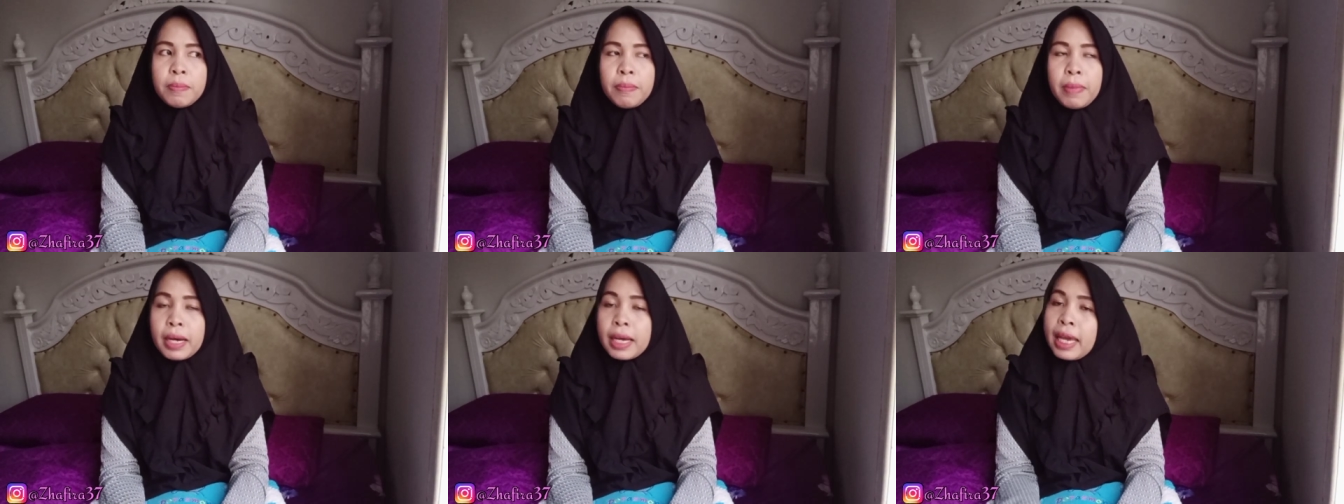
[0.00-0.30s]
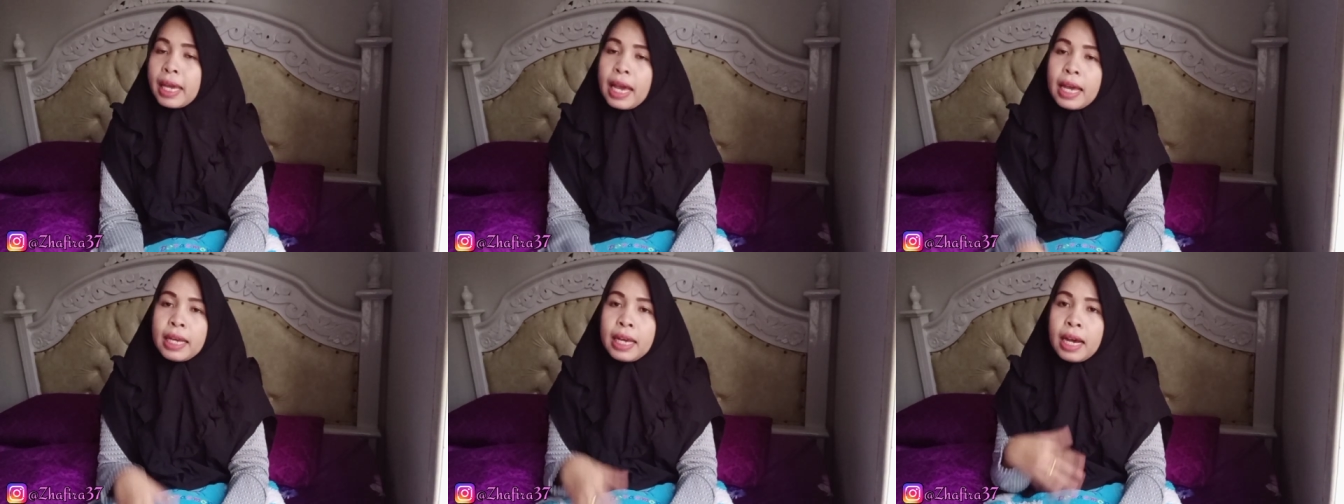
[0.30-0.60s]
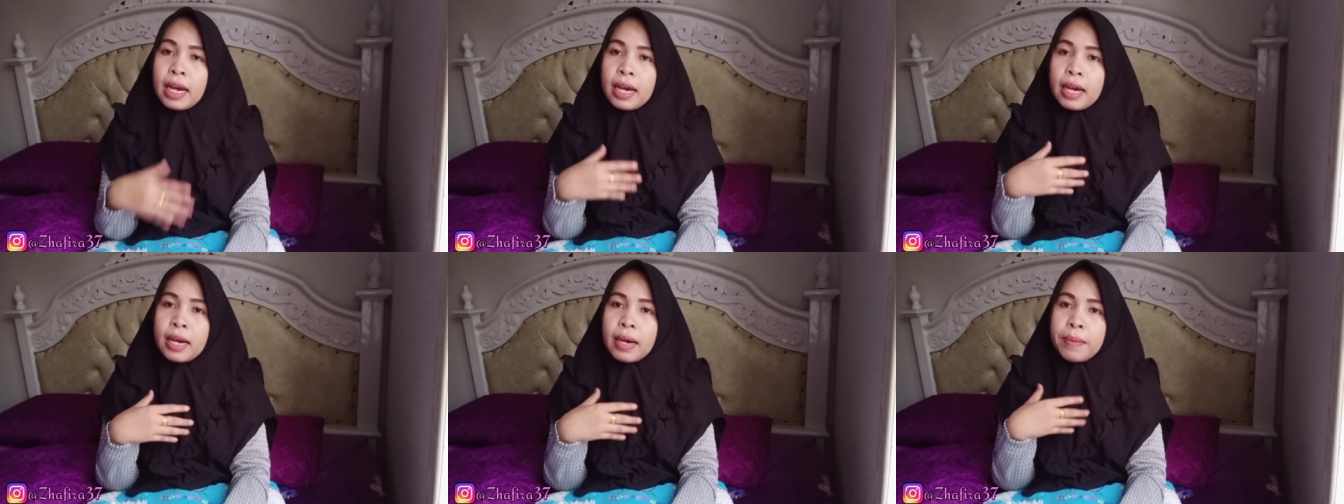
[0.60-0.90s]
pakai
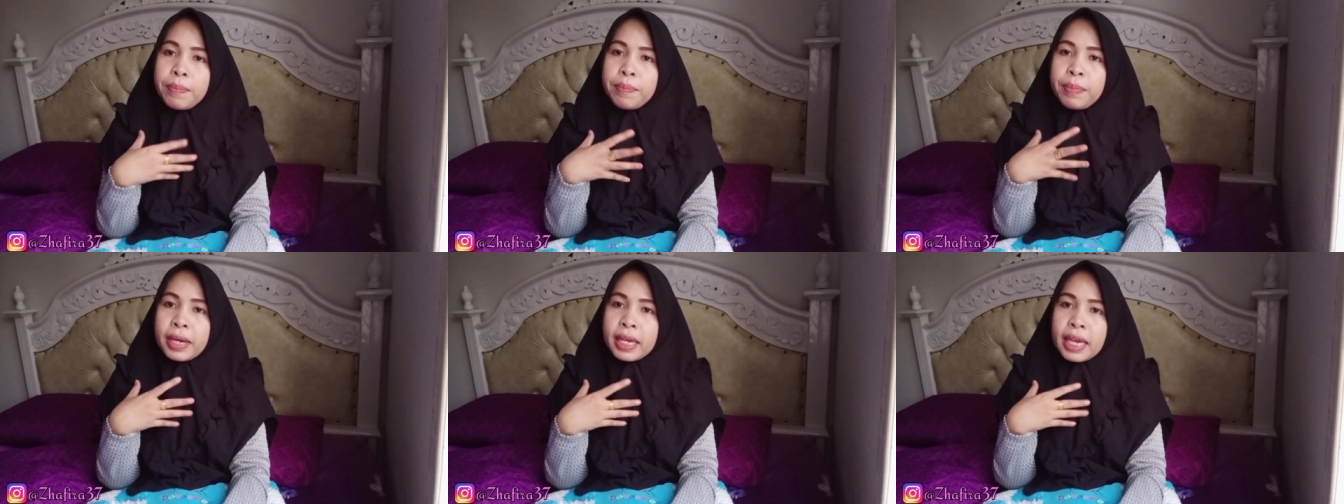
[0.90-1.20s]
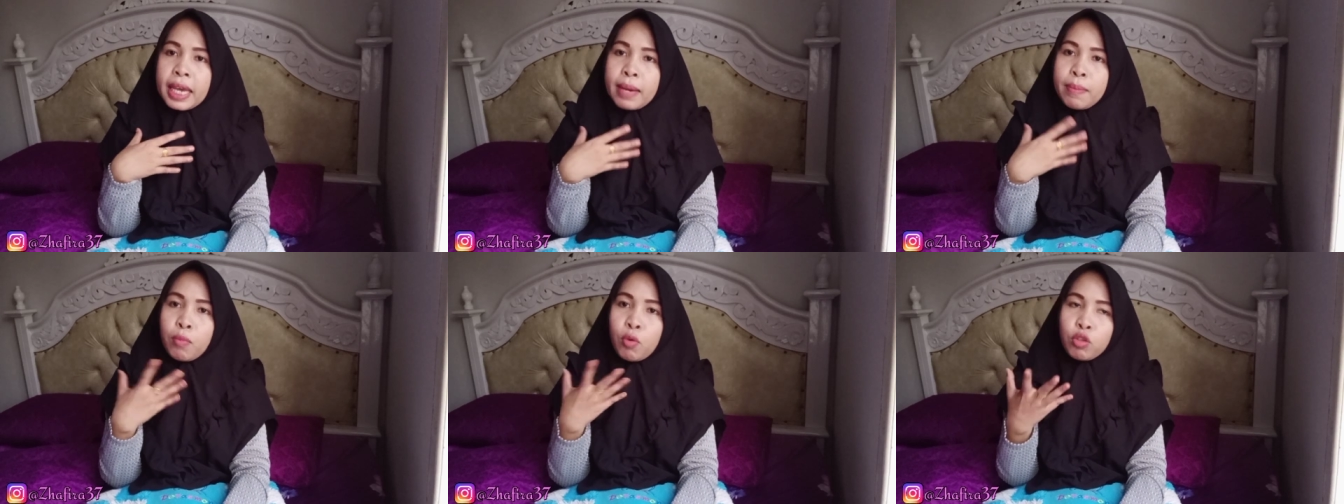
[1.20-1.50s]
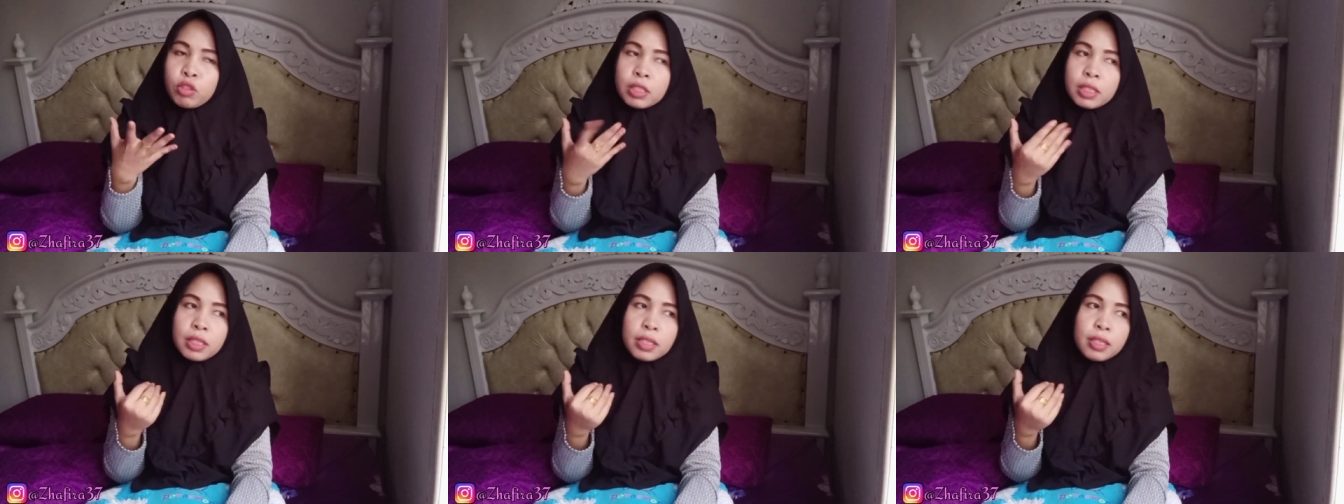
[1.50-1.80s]
agak pakai
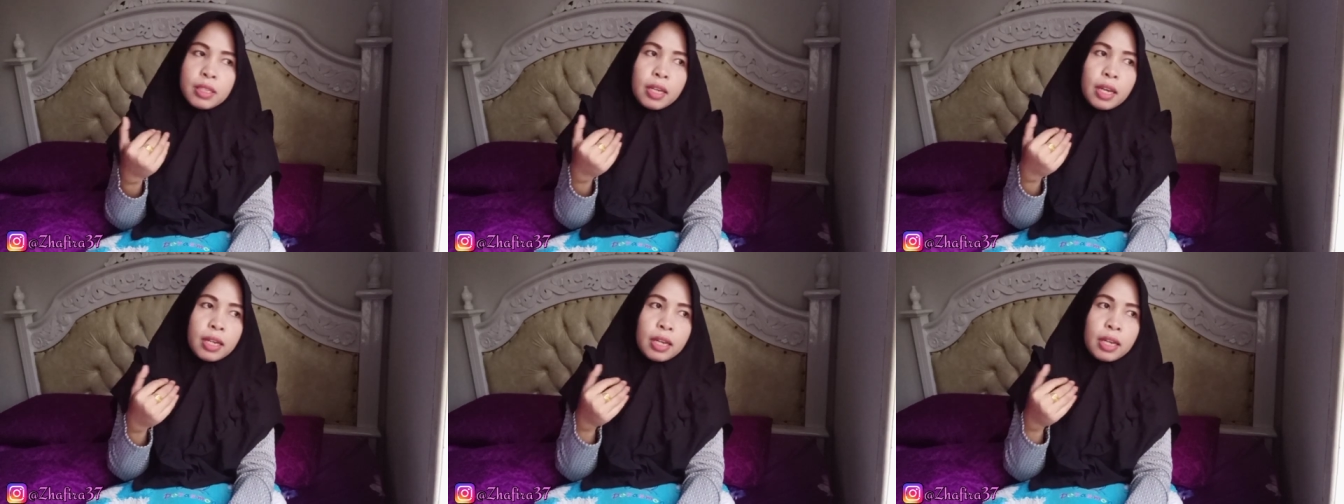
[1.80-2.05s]
emosi